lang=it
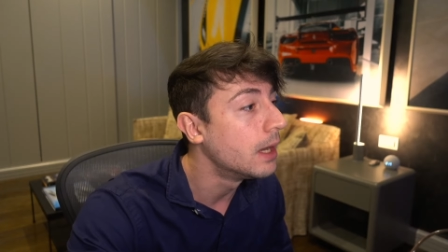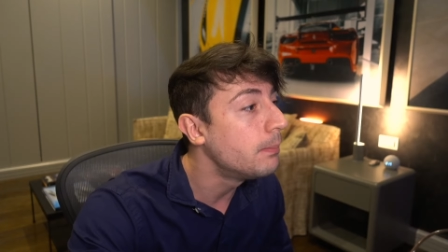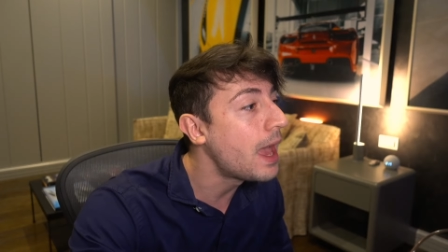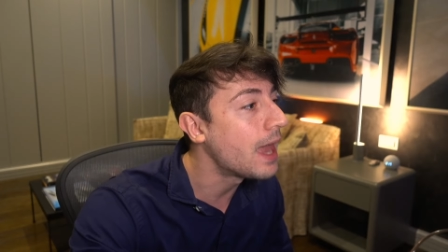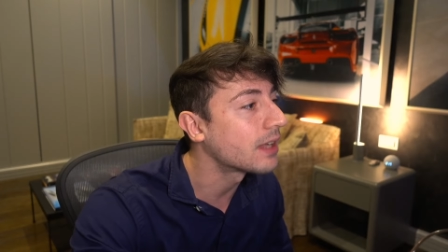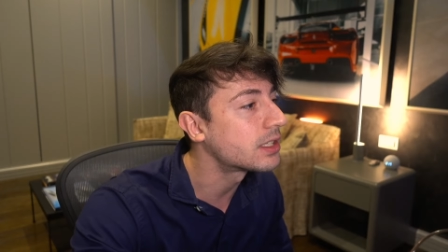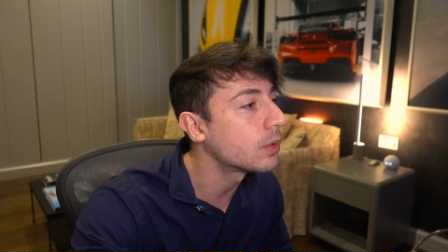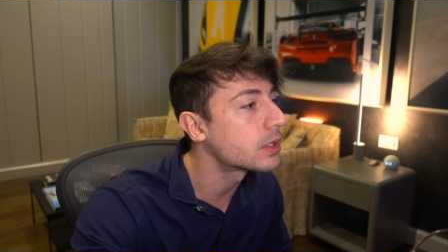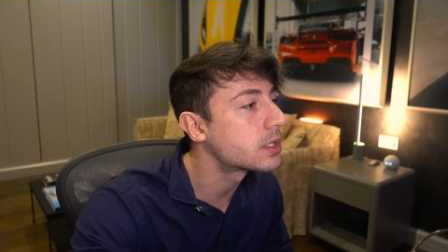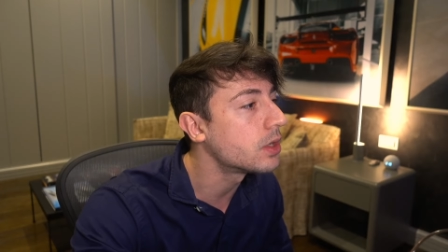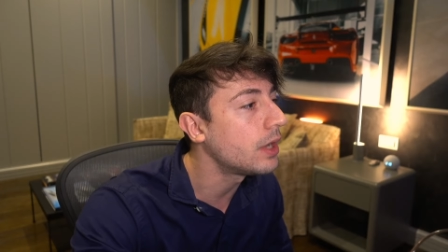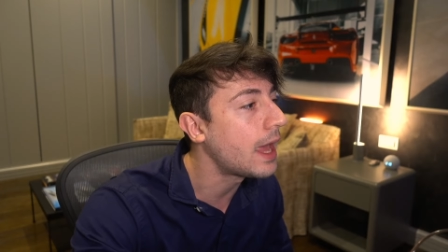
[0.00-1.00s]
beh la
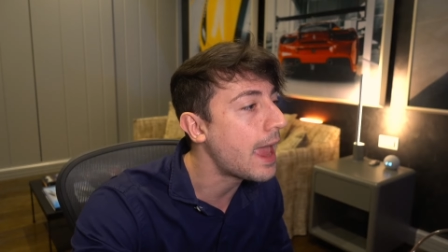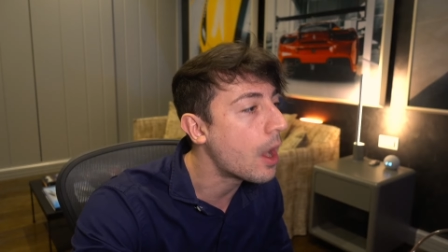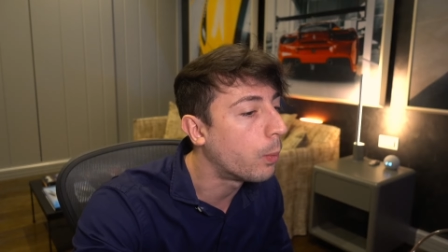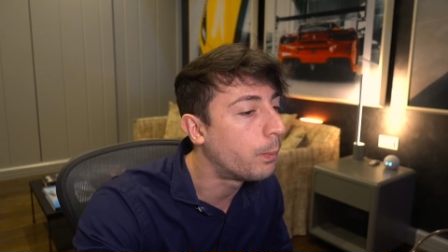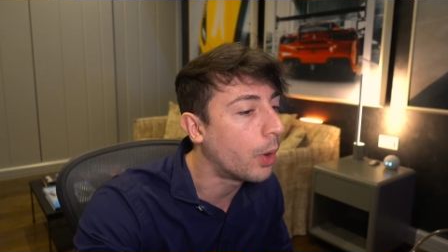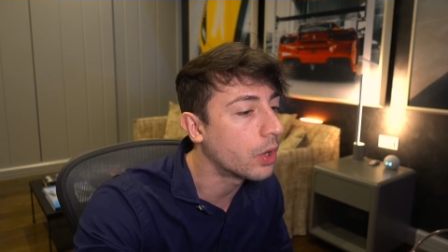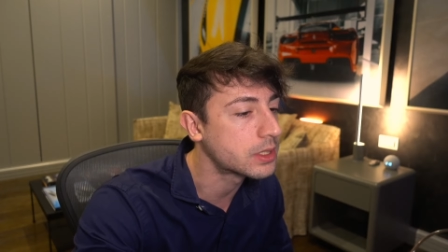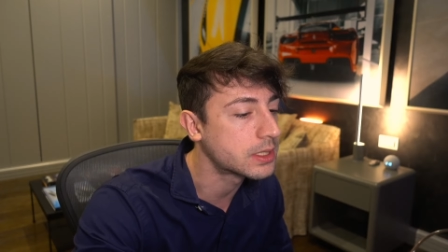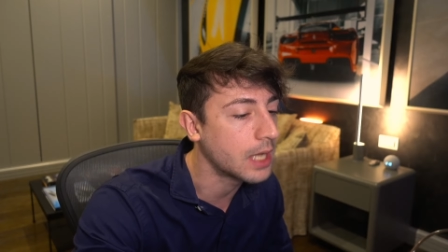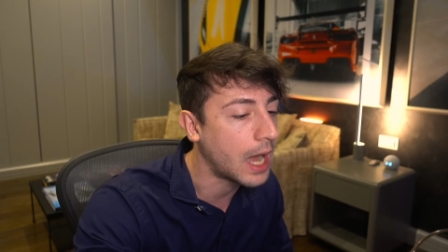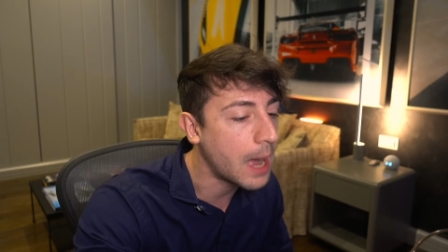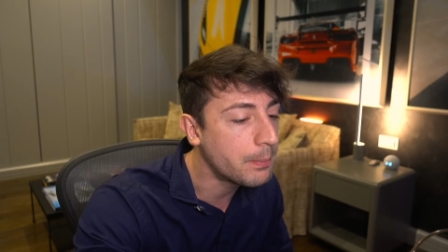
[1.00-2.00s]
situazione è
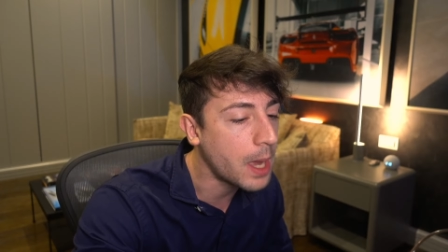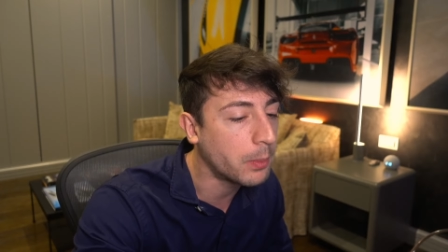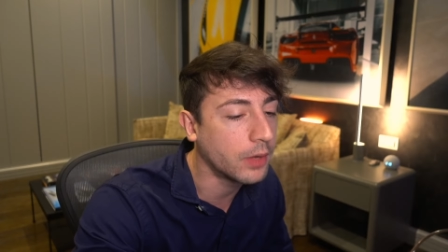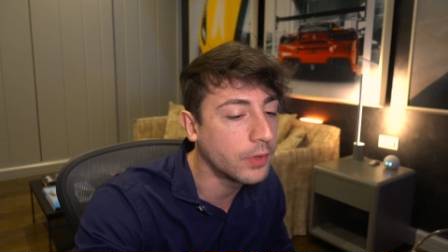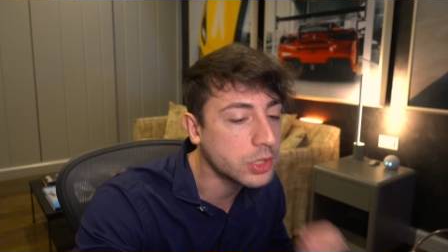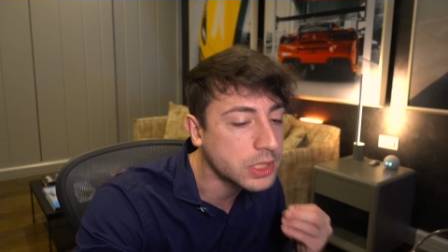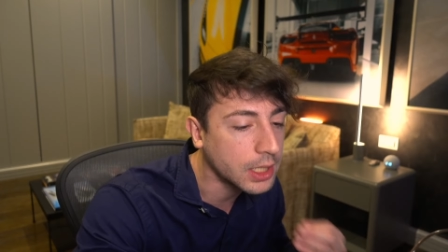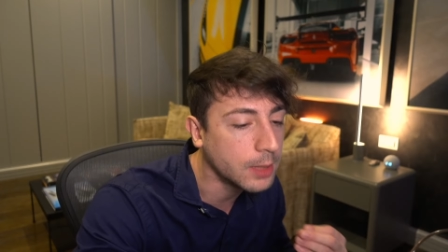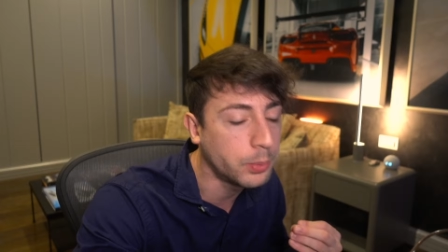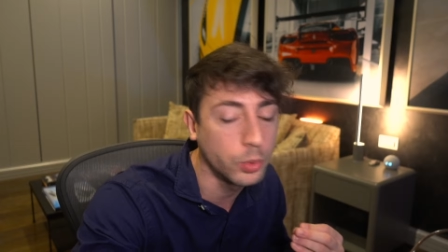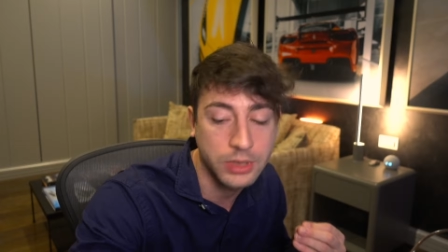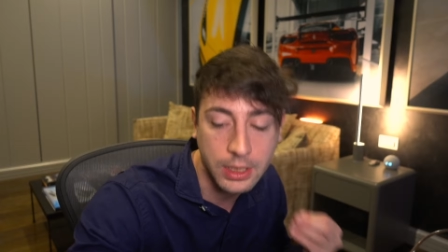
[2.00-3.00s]
opposta, abbiamo una velocità
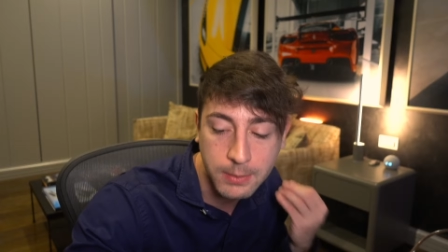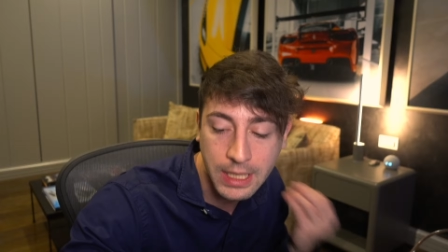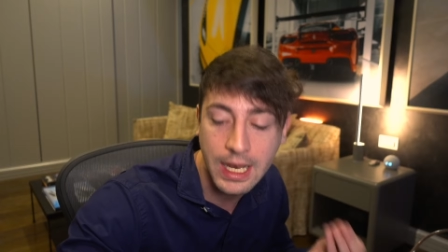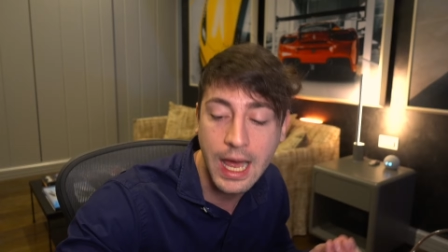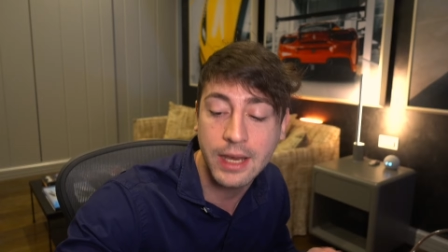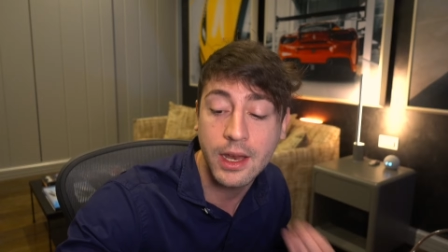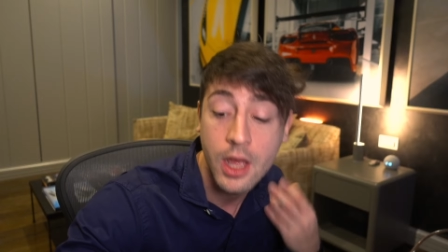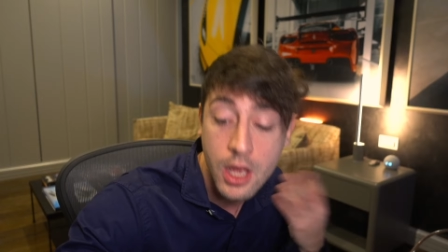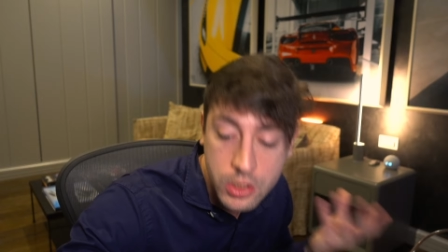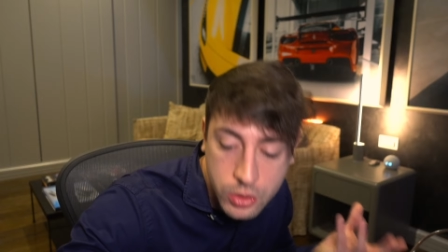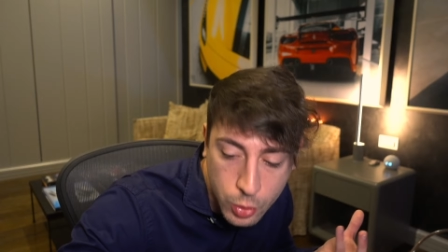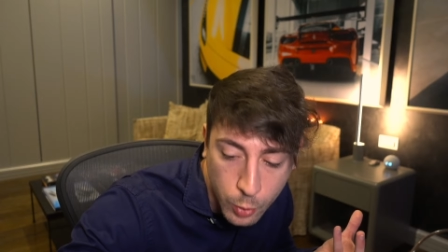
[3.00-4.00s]
di punta di McLaren
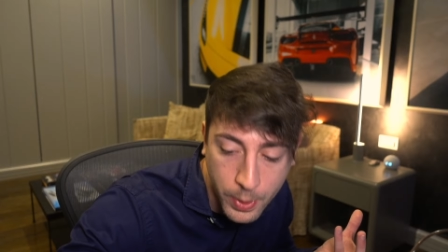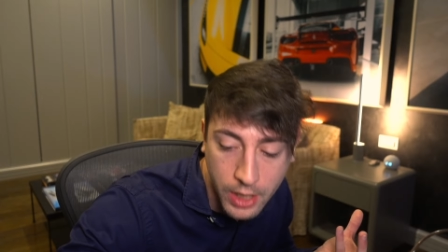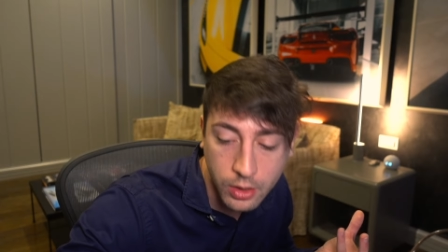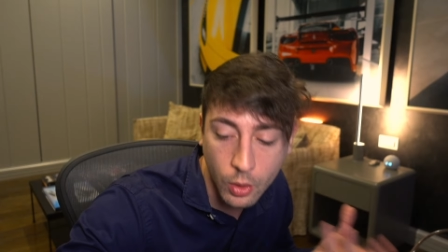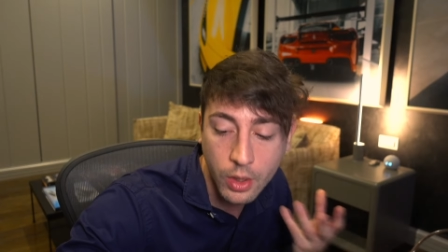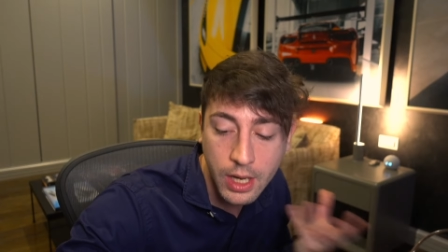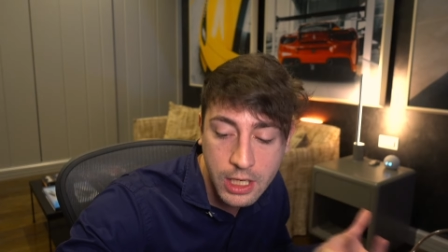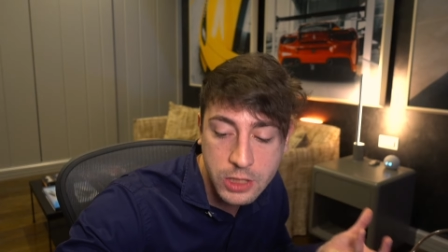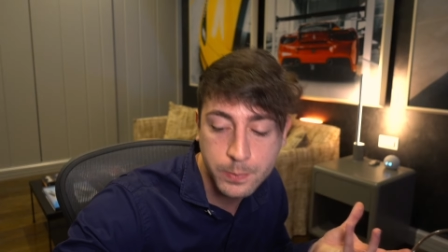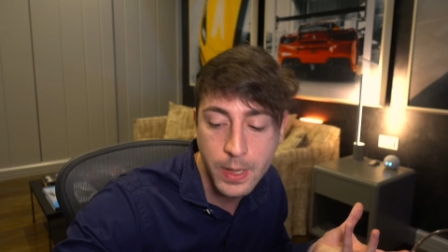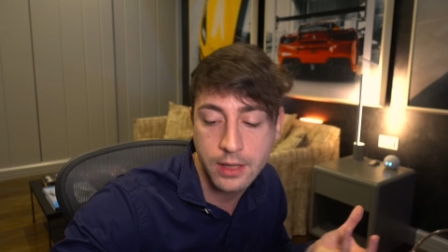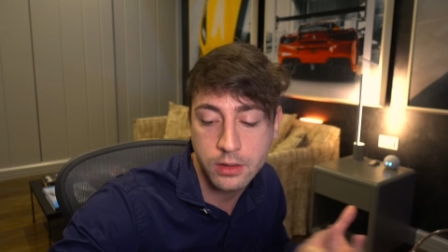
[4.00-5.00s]
superiore
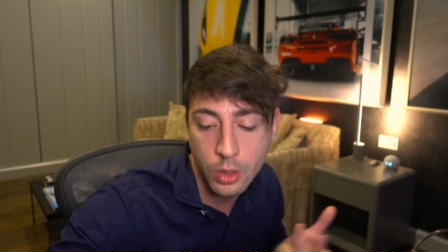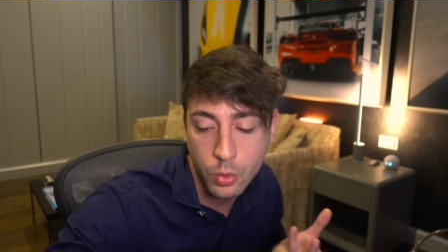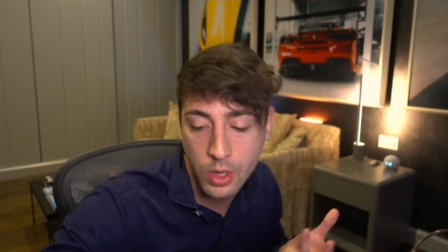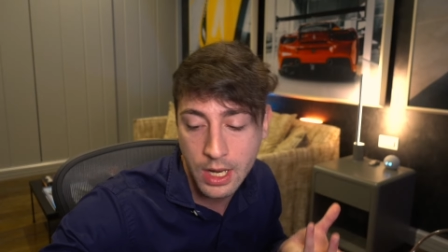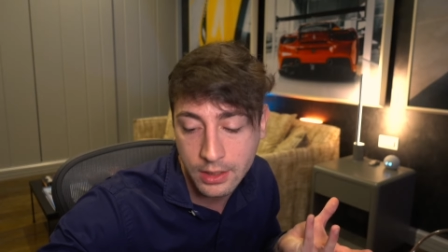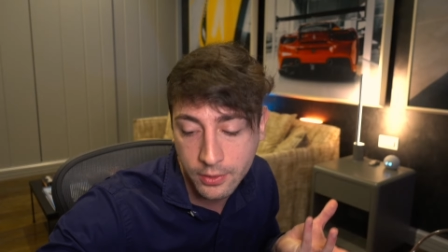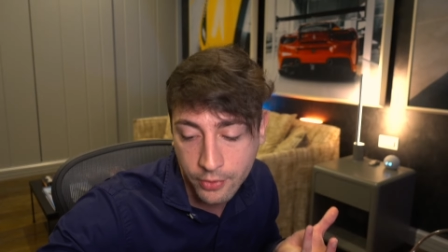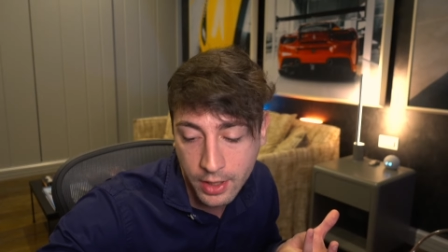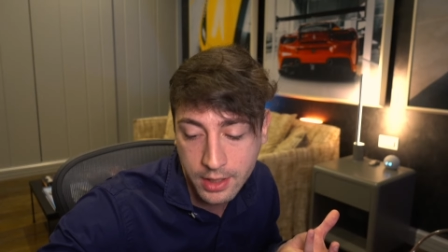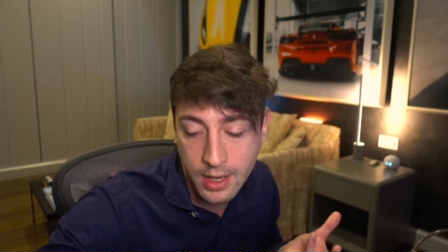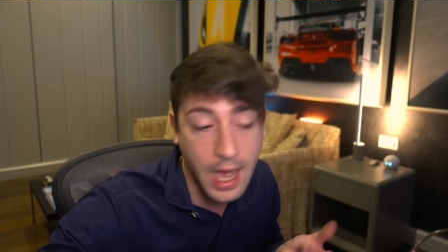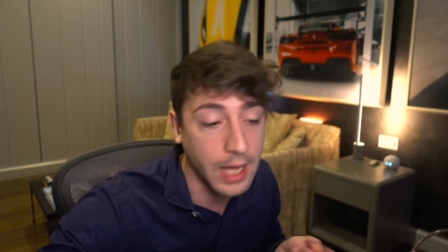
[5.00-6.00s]
rispetto a quella di
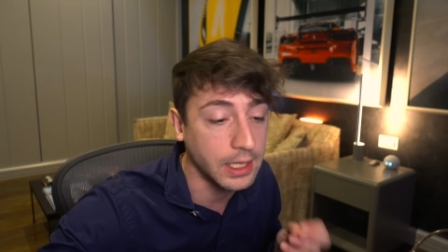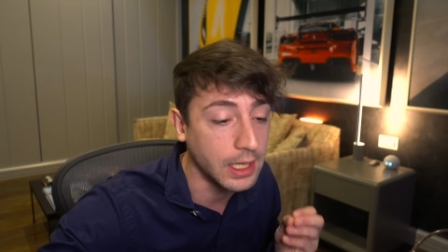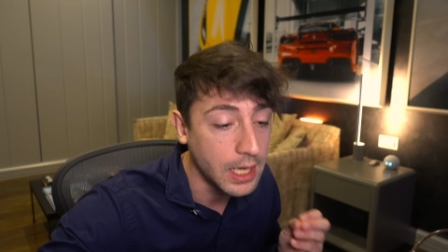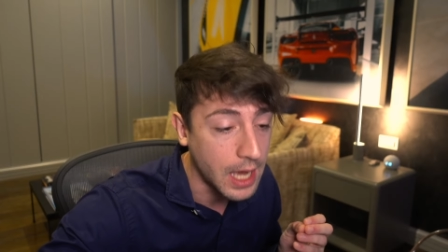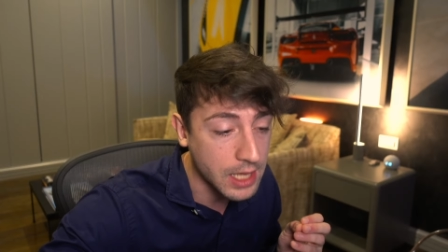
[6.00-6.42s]
Ferrari.